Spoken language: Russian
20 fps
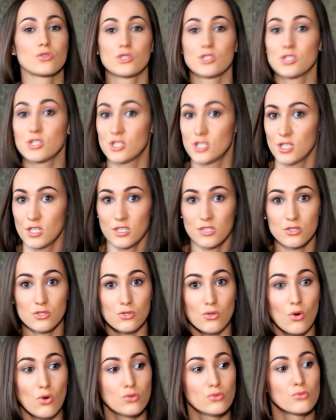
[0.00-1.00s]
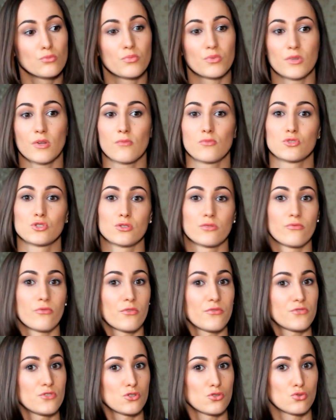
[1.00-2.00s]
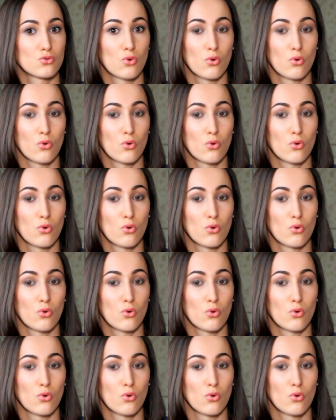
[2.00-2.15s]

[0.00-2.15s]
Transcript: очень сильно сохнут, потому что в офисе